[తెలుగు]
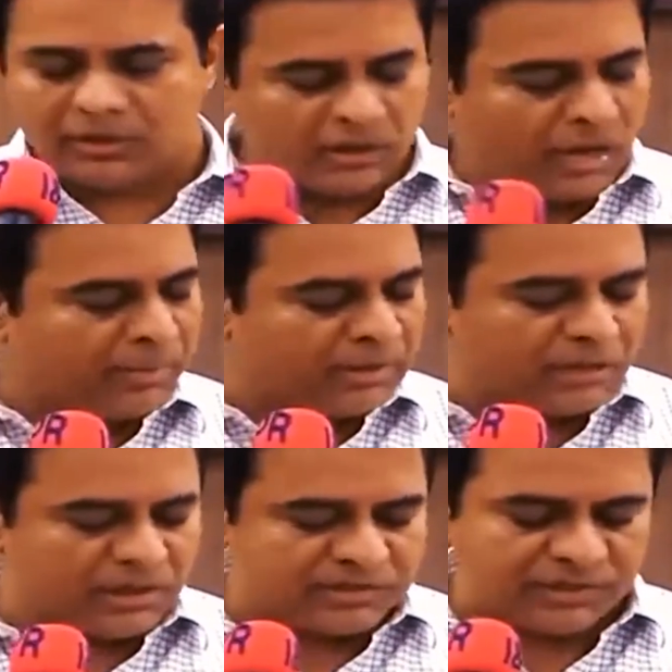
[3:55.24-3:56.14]
కొన్ని
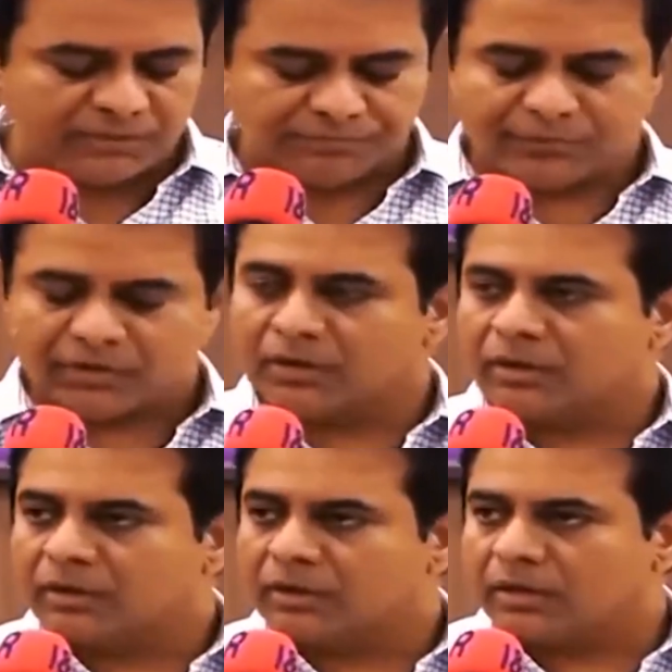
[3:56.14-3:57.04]
నీలాపనిందలేసి
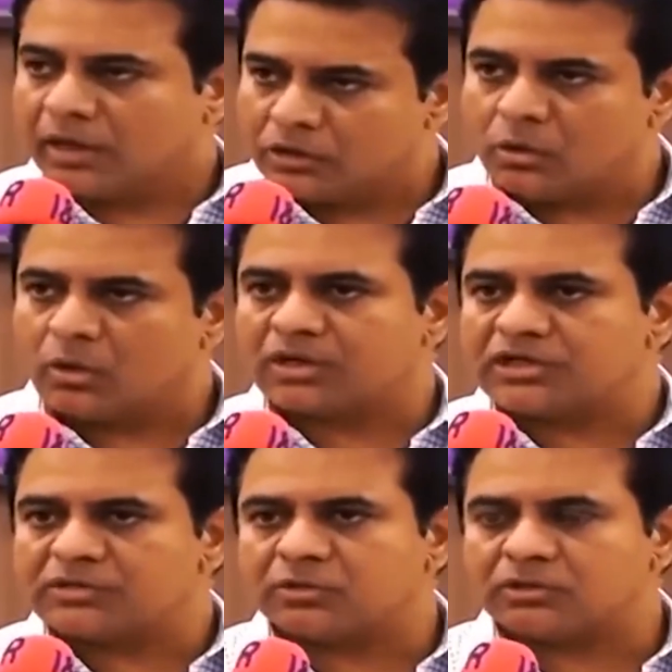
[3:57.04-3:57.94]
ఏదో
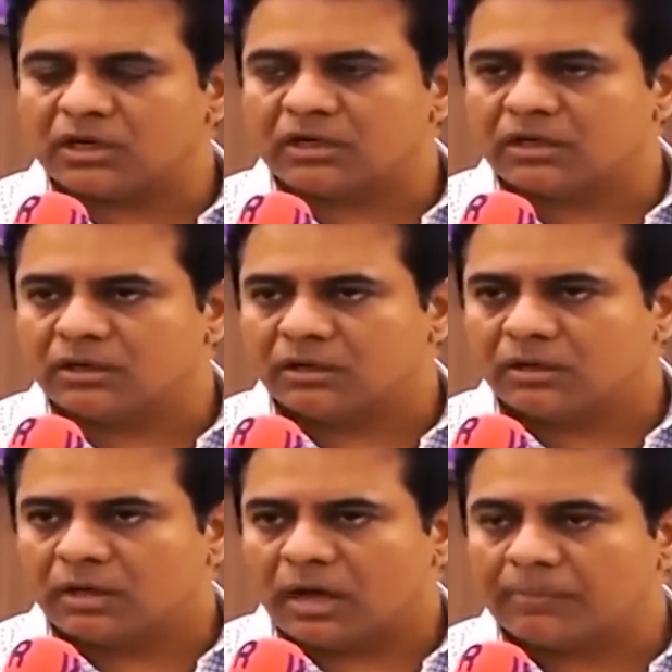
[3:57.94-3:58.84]
ఒకటి చేసి మొత్తానికి
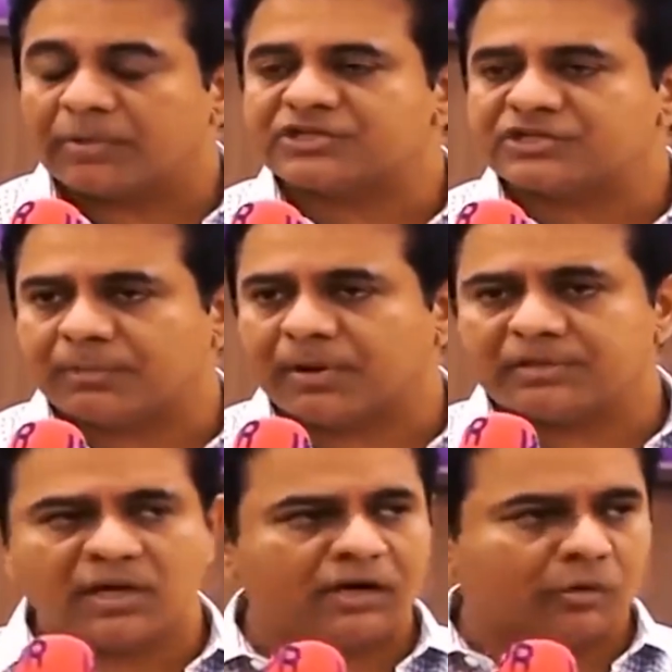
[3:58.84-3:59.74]
అప్రతిష్ట
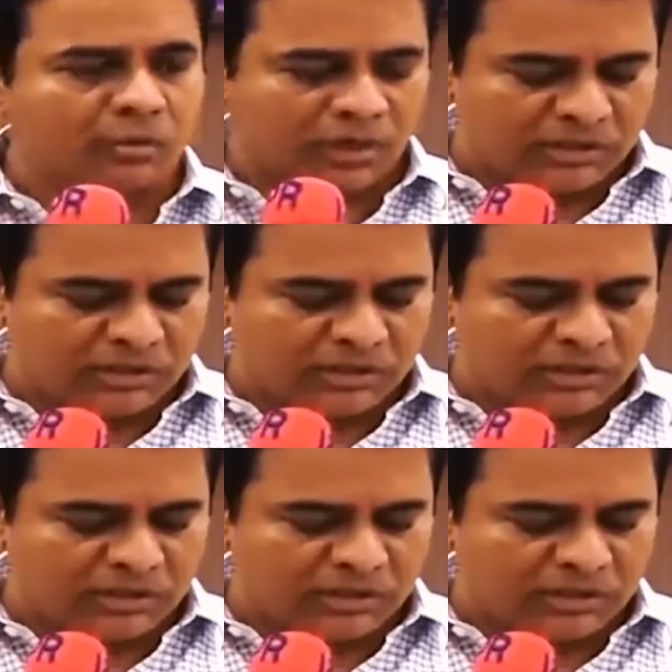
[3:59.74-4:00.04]
పాలు చేయాలని